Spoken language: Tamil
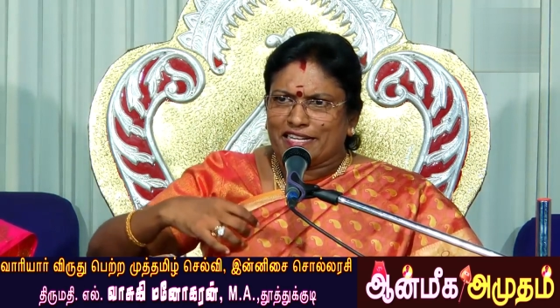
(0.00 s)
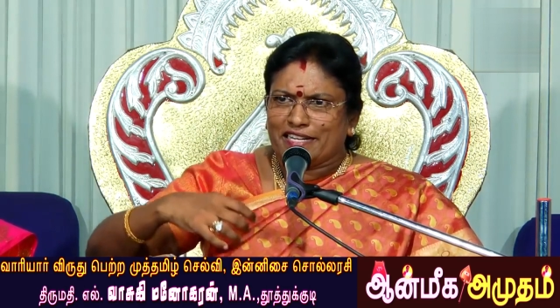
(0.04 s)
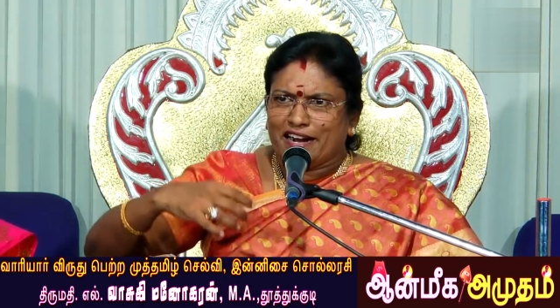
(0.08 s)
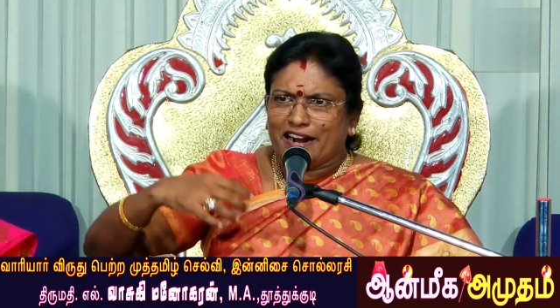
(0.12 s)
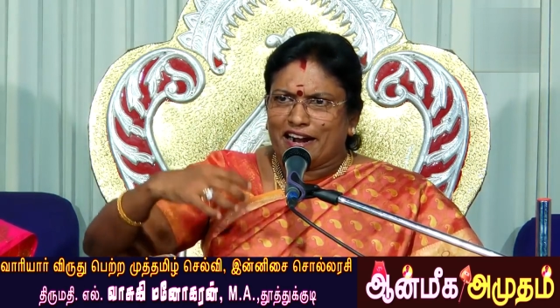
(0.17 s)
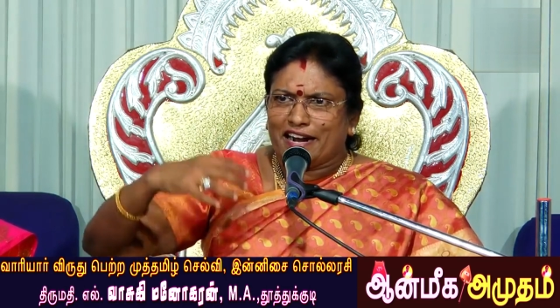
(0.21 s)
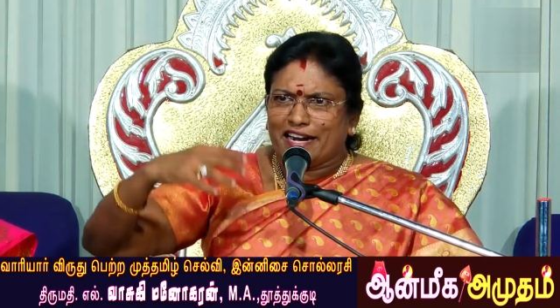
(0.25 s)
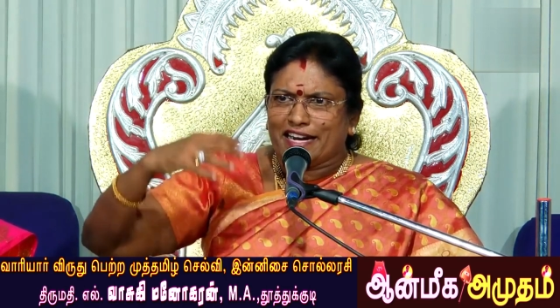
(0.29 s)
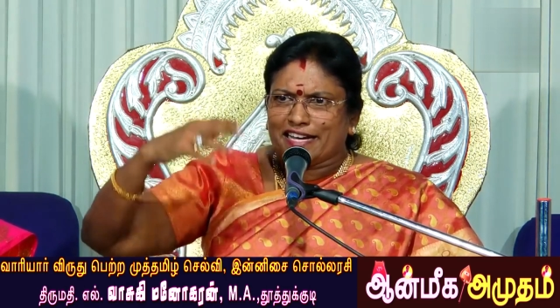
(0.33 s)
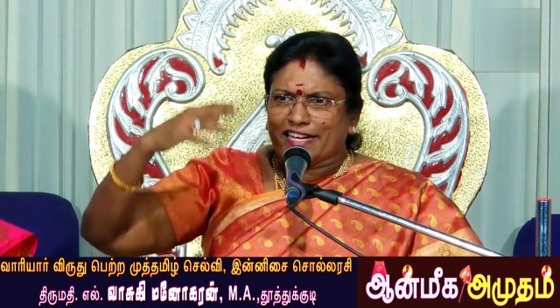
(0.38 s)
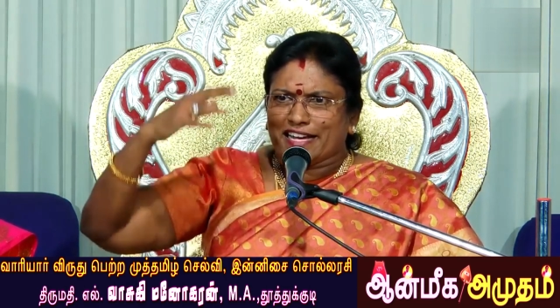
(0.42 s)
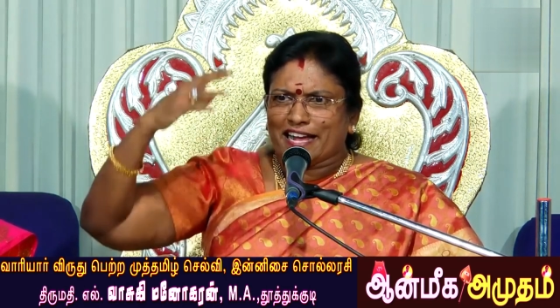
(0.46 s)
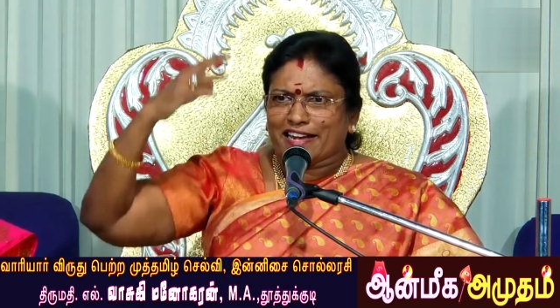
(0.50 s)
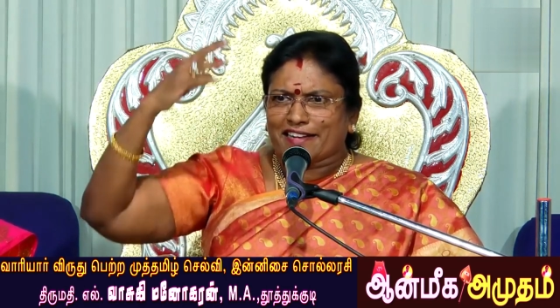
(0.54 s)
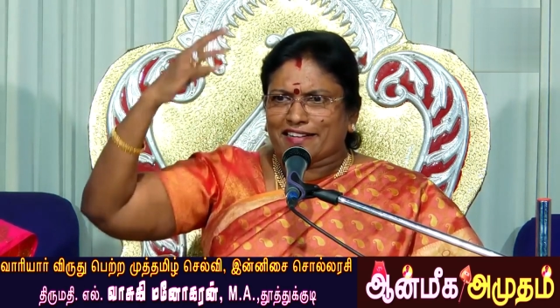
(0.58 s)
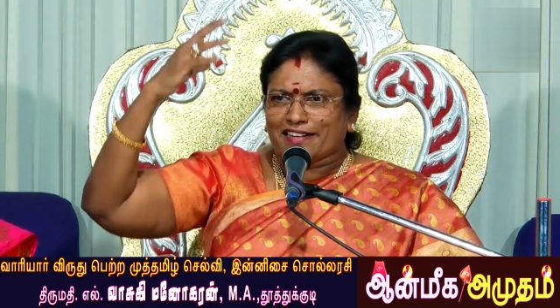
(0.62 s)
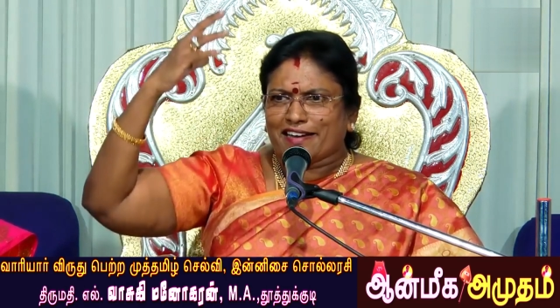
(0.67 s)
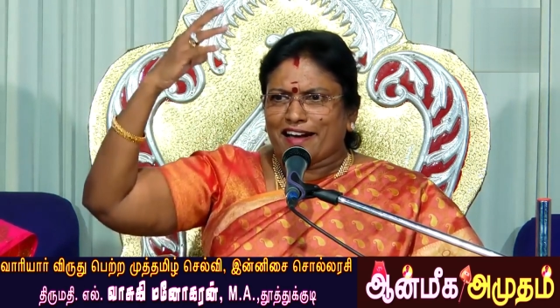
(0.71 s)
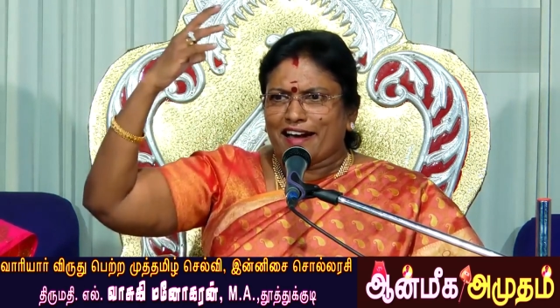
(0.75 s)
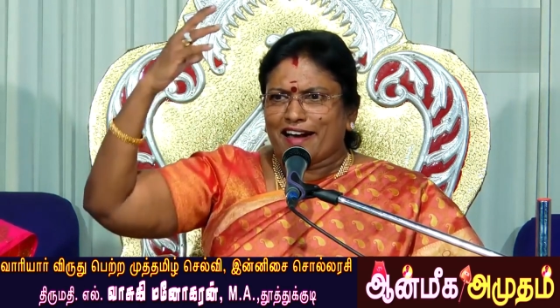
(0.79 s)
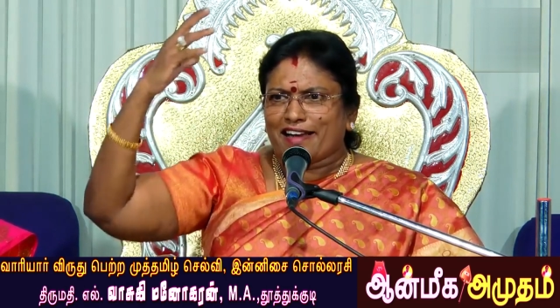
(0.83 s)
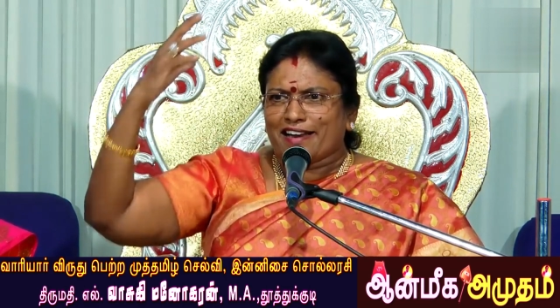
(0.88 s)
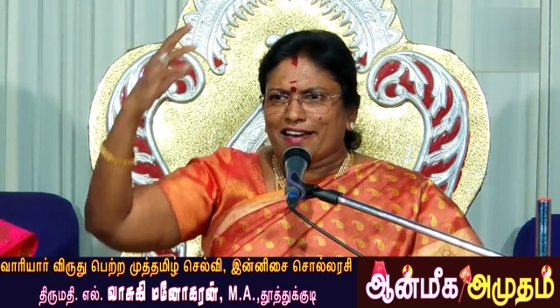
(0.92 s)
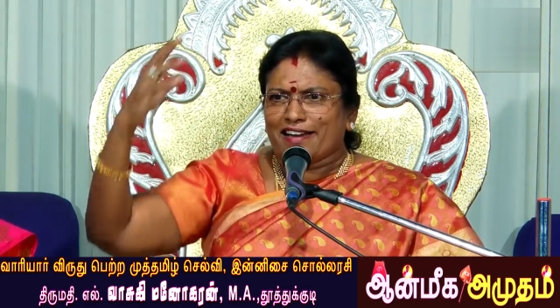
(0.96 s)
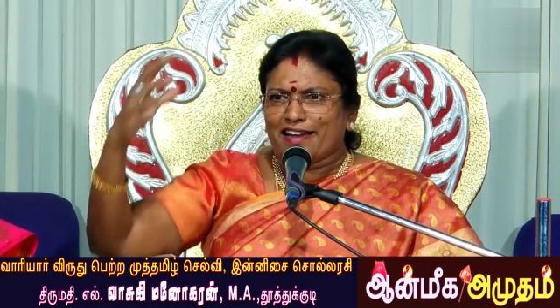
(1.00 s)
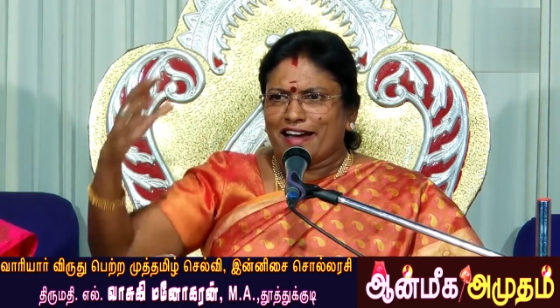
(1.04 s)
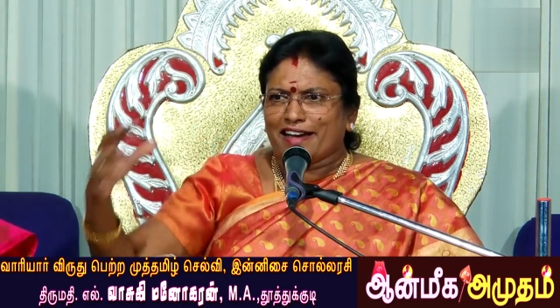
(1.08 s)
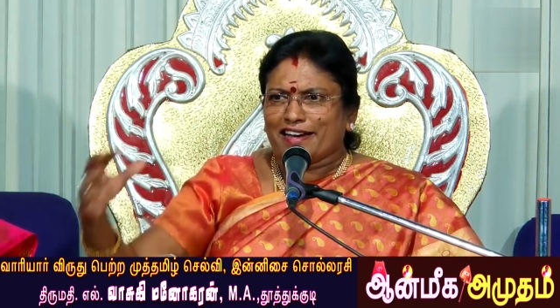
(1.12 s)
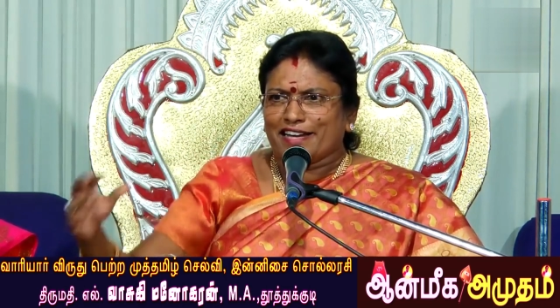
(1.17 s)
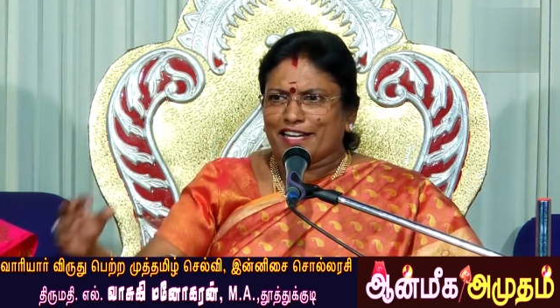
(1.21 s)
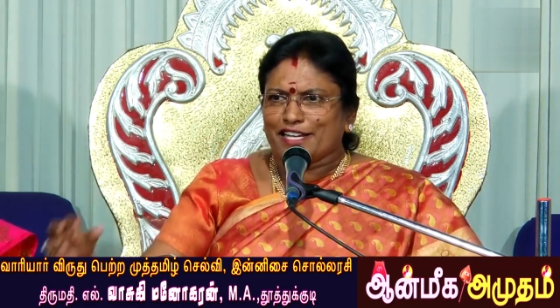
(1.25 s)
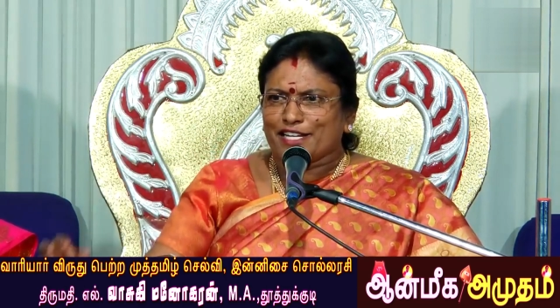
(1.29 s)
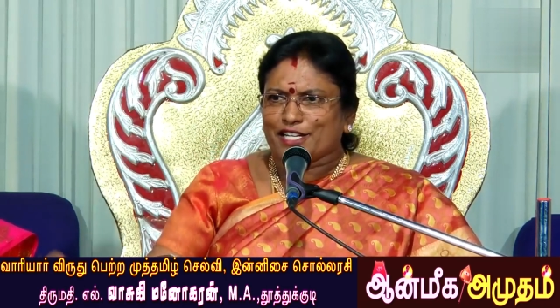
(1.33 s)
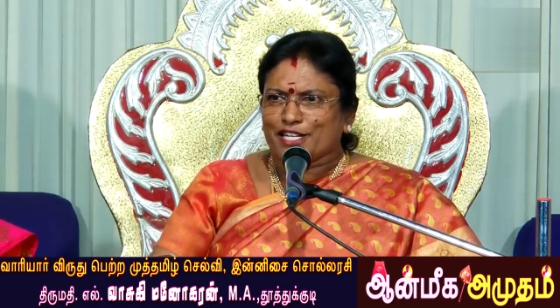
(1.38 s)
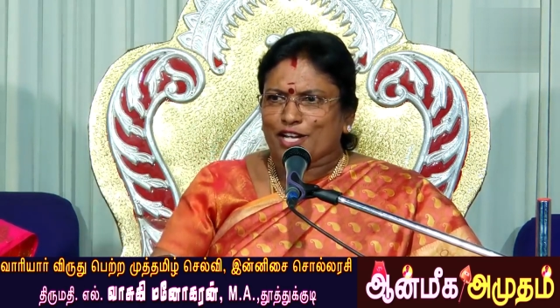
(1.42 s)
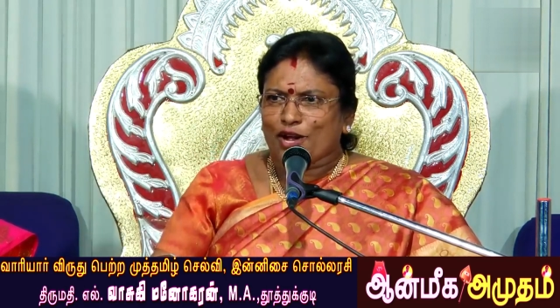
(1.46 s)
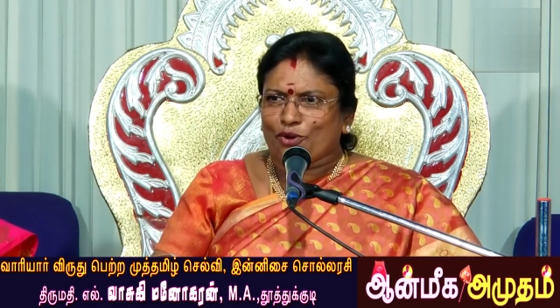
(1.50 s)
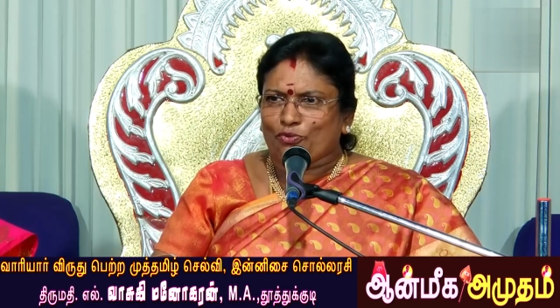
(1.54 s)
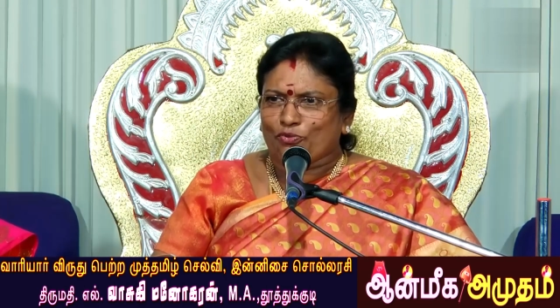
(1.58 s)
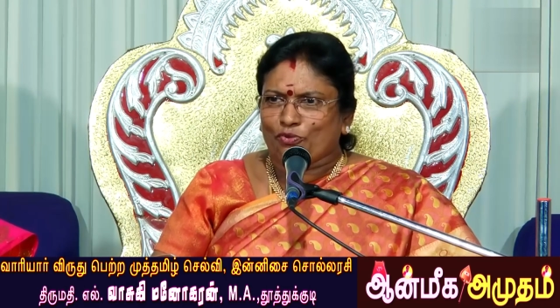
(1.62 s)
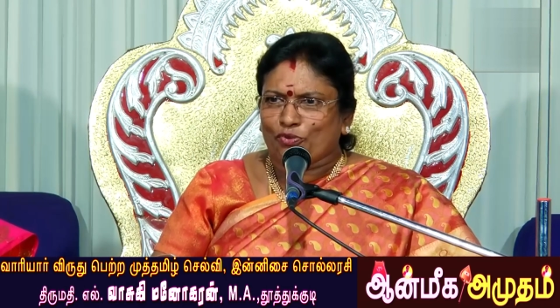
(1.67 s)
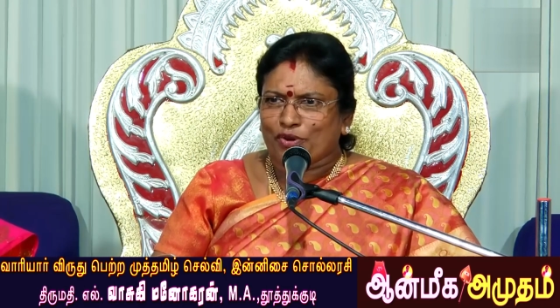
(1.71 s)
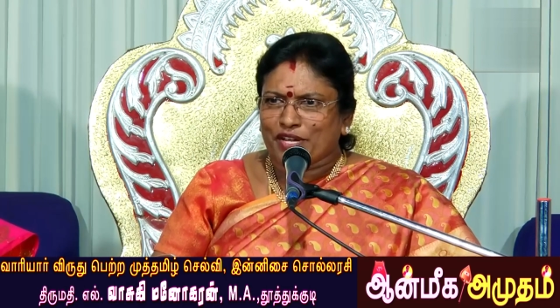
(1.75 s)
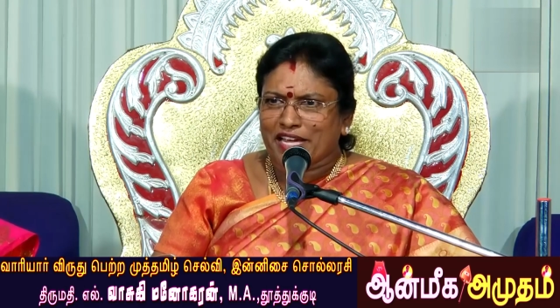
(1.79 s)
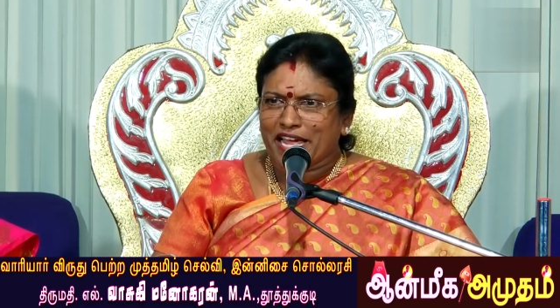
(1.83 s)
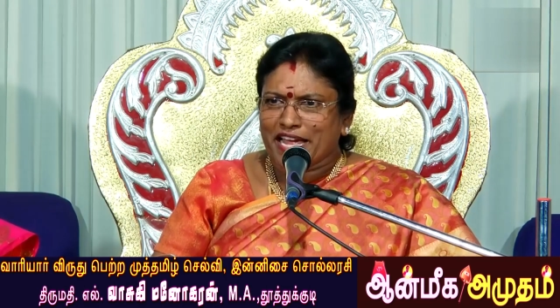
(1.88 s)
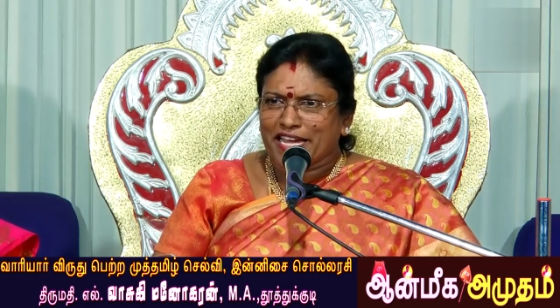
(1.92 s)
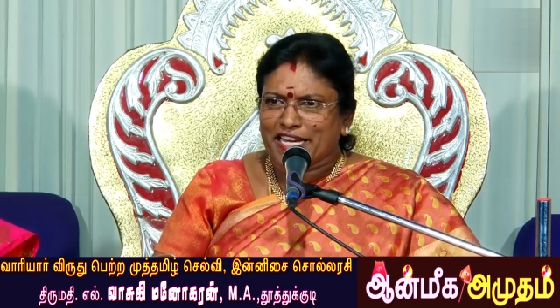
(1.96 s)
நாடகக்காரனாக
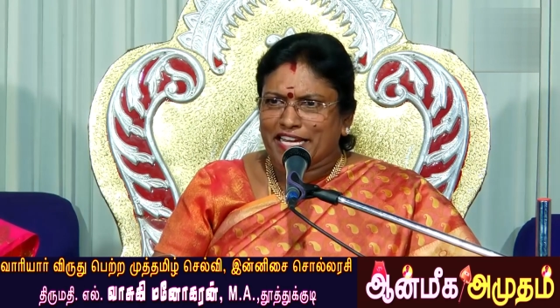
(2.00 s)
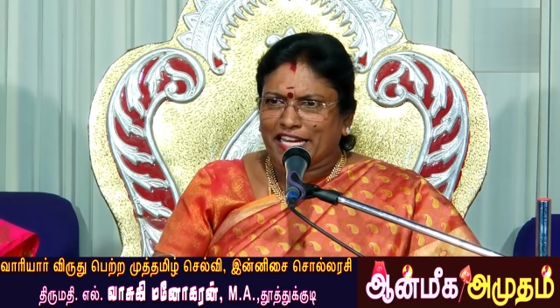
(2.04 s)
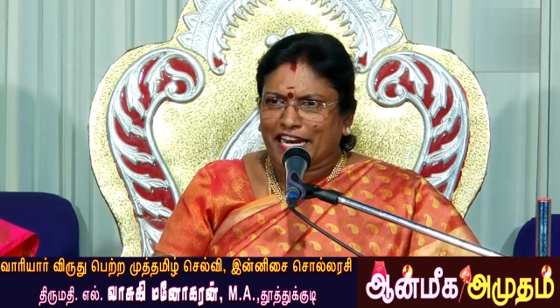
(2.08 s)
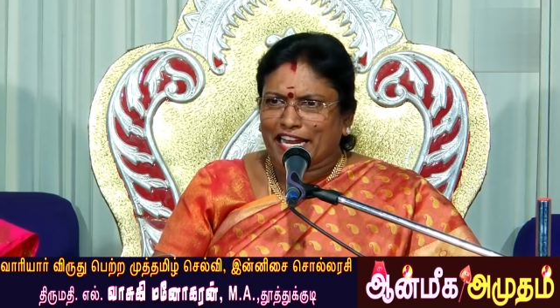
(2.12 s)
இருக்கக்கூடிய